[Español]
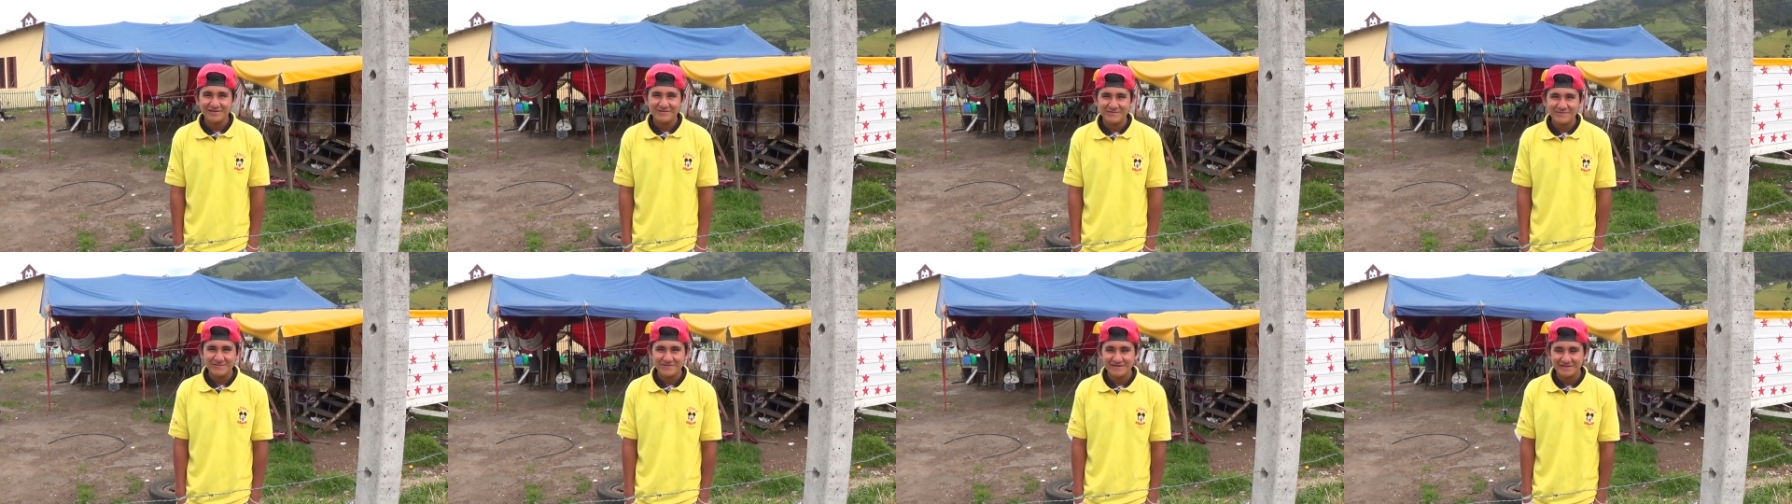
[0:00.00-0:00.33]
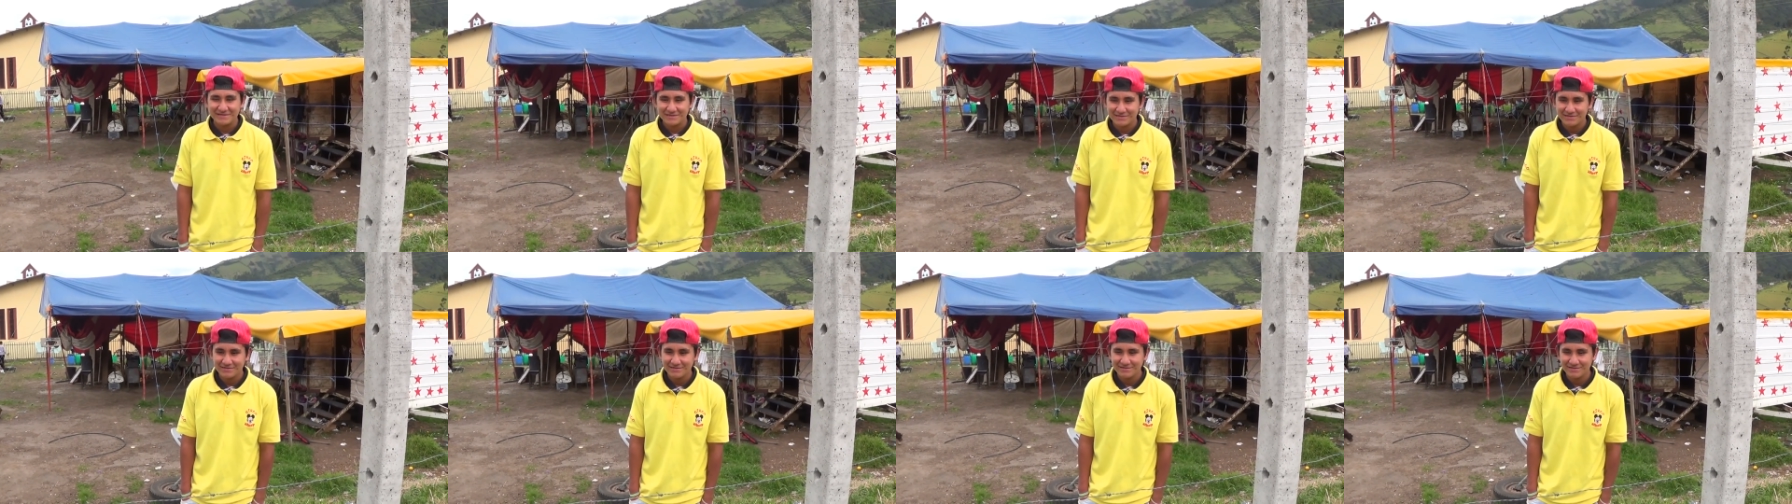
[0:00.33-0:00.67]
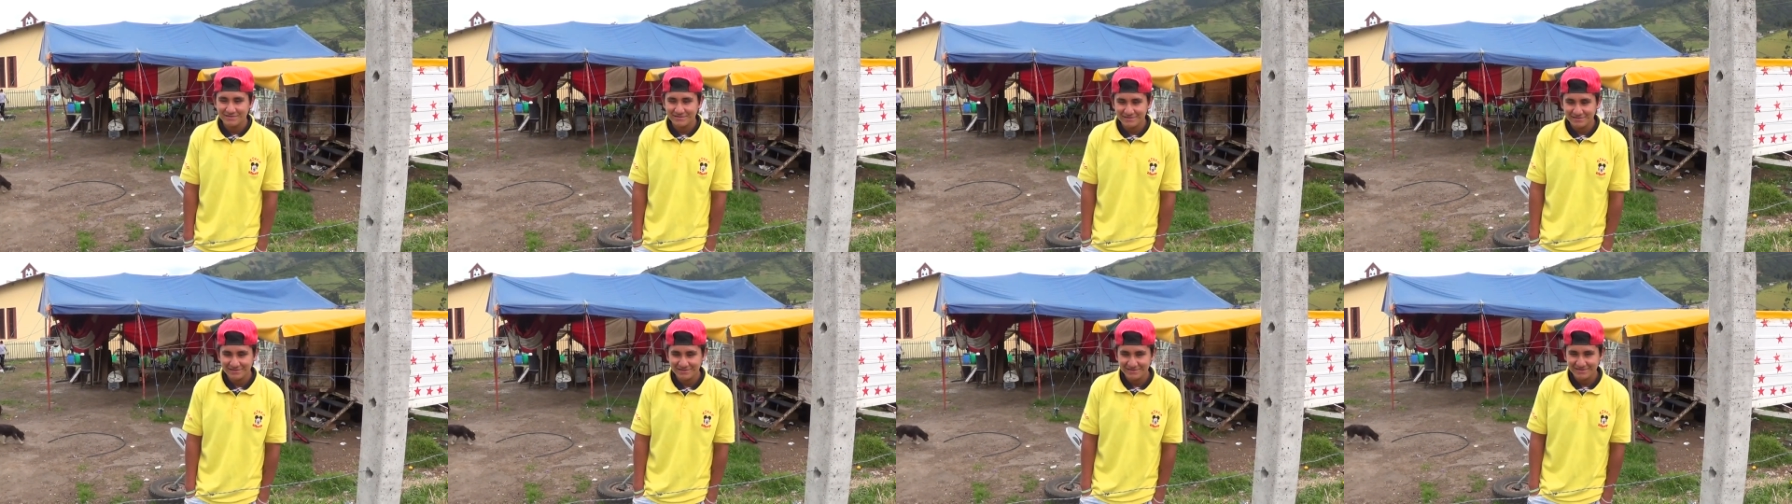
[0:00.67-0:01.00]

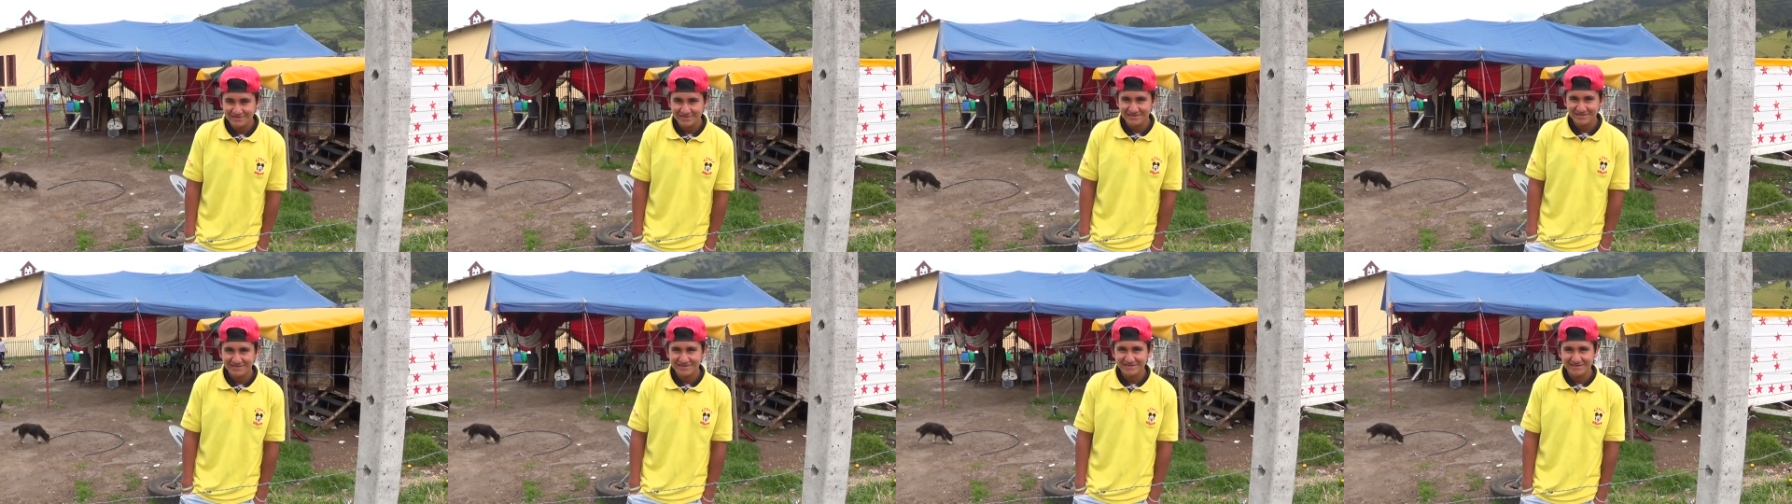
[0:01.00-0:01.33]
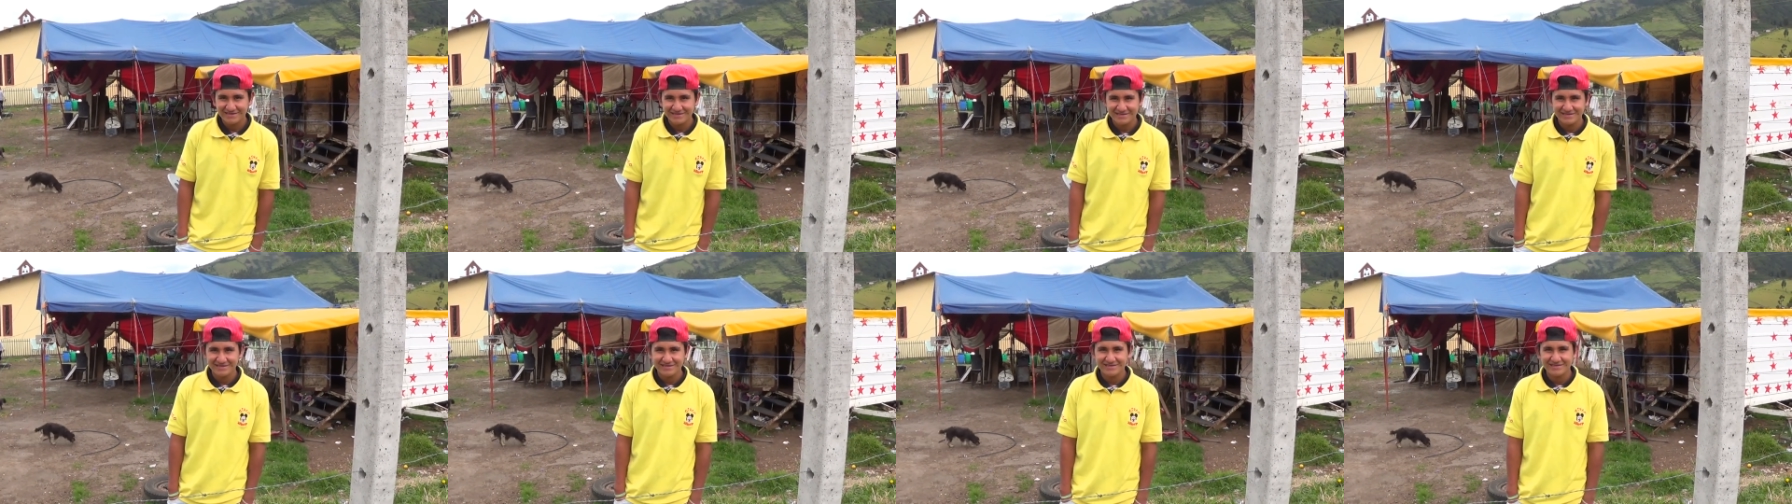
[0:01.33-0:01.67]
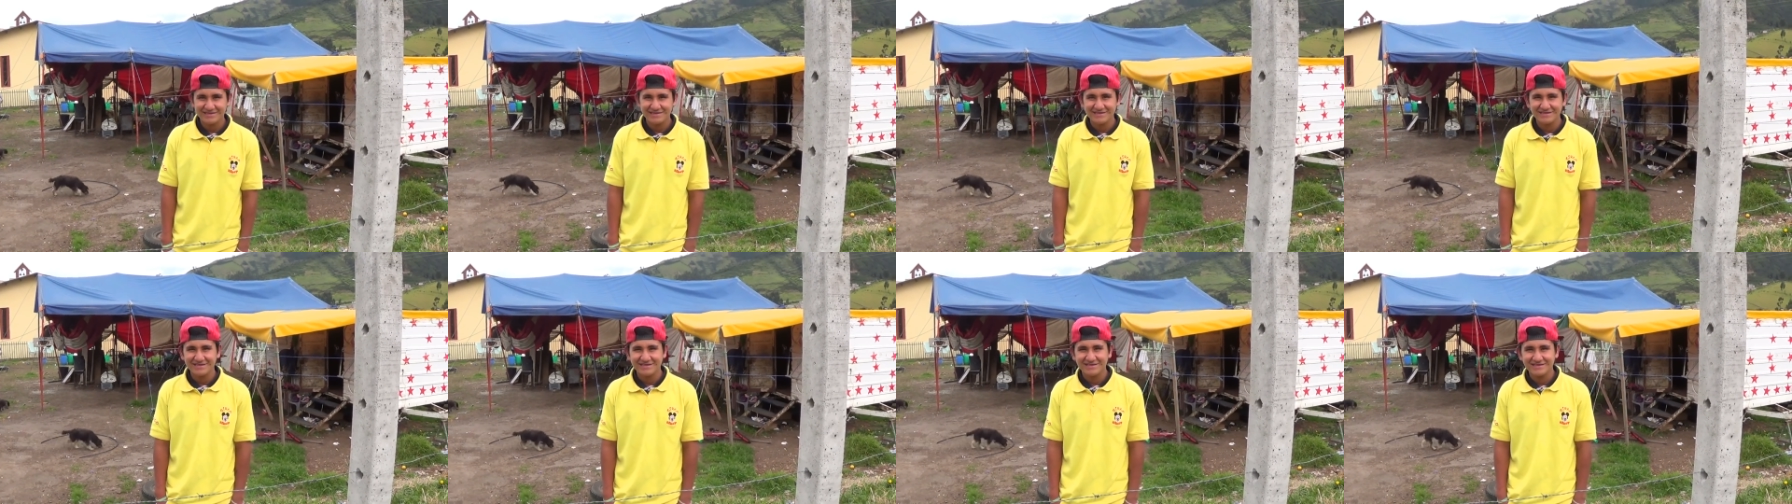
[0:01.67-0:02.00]
mira. O sea, te has
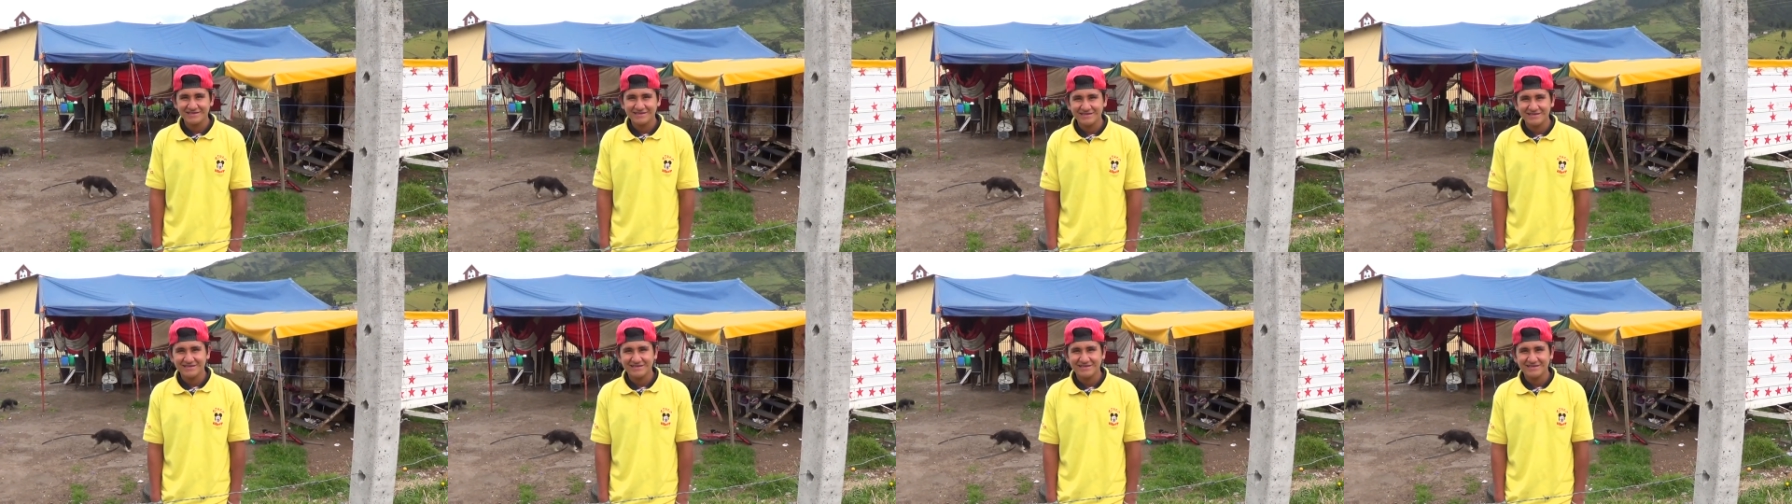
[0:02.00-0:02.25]
dedicado a eso